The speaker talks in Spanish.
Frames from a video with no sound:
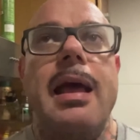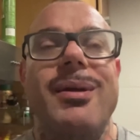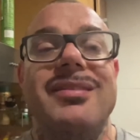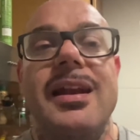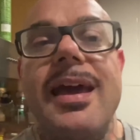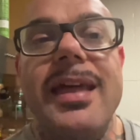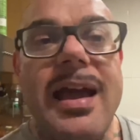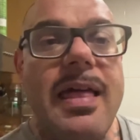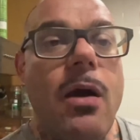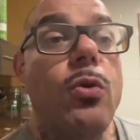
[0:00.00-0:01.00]
la mentalidad de
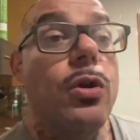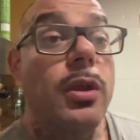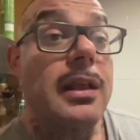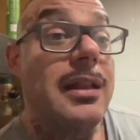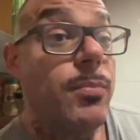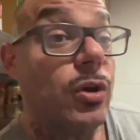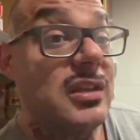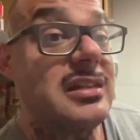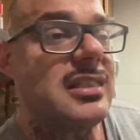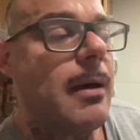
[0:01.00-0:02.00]
cada uno, del
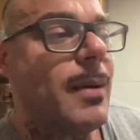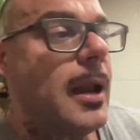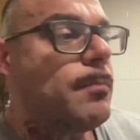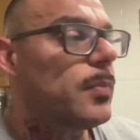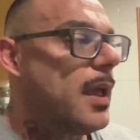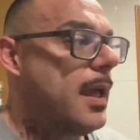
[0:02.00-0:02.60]
deportista, ¿vale?